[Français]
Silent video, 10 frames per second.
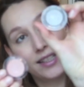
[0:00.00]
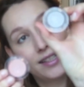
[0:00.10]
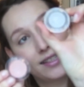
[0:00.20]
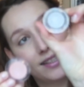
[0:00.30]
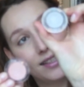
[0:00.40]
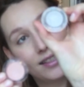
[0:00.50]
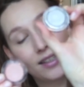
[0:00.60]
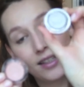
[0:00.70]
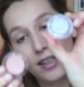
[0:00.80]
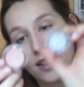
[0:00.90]
ici
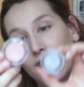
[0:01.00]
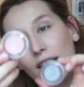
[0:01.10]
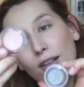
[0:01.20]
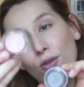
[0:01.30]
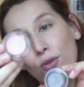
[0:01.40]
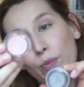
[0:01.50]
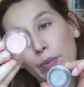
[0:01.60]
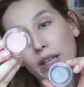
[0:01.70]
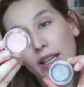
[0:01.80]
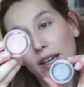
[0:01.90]
et le
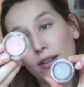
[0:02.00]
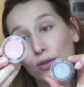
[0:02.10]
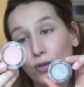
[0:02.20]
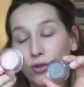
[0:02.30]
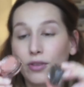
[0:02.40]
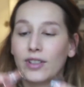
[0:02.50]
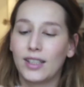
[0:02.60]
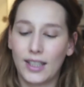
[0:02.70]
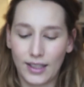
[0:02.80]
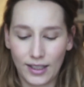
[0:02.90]

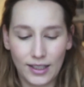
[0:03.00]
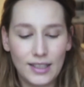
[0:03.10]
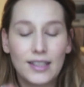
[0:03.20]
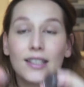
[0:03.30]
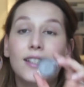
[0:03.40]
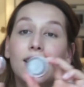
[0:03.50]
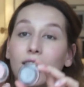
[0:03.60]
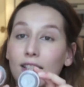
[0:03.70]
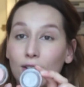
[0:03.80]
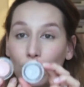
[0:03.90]
PK224 ici et
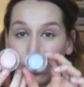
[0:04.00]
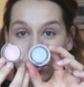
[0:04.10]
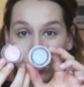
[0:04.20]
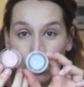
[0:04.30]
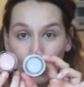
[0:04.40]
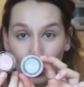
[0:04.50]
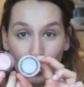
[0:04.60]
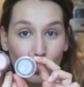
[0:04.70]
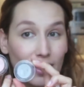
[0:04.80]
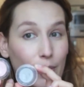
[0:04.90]
qui sont donc,
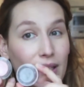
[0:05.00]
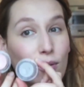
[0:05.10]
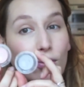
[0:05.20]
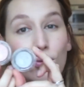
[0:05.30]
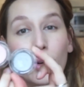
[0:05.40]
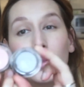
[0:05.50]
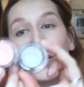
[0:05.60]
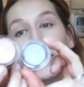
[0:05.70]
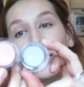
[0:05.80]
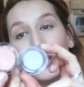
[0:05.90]
je sais pas si on voit
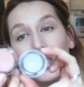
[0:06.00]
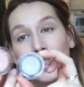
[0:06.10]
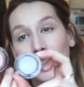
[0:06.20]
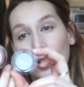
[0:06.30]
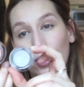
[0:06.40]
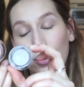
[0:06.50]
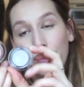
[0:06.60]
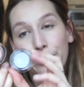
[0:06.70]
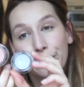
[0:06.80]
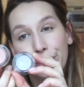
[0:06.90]
bien,
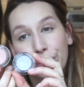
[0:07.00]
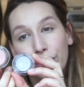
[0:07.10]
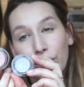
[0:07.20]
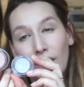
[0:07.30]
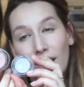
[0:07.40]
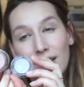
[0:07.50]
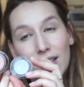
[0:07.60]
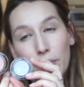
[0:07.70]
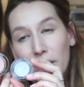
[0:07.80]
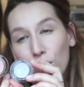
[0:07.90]
euh, un
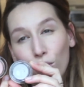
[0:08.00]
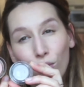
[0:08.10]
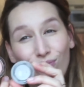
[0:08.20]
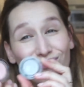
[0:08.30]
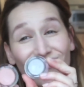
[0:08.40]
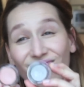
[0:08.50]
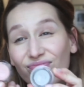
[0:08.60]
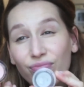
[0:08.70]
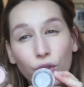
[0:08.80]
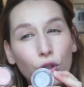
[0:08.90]
espèce de
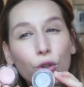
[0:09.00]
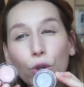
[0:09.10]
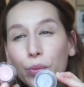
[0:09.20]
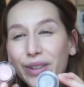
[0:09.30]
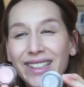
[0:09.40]
taupe